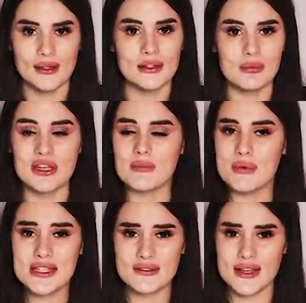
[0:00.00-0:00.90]
не
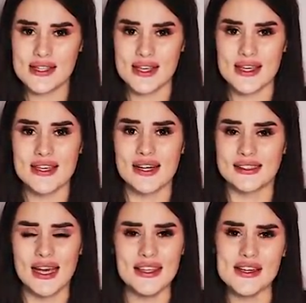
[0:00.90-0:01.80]
переписывается и
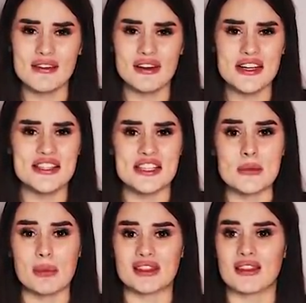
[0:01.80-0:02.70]
никогда не говорит
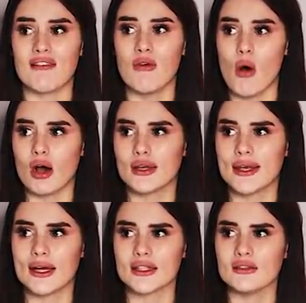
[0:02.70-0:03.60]
типа того.
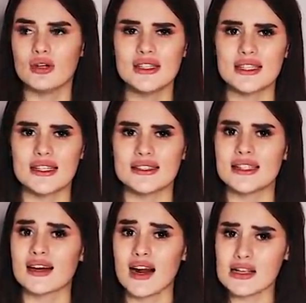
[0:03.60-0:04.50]
Я от него это
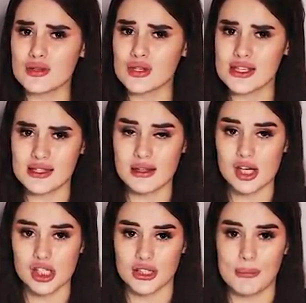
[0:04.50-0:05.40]
ни разу не
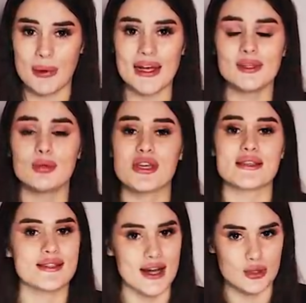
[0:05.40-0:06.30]
слышала, поэтому я
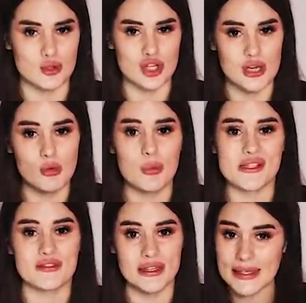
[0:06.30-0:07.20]
сразу же ему
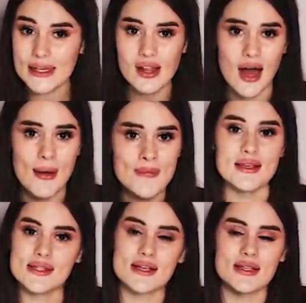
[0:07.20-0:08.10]
позвонила и
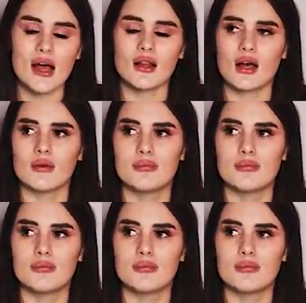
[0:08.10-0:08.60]
сказала,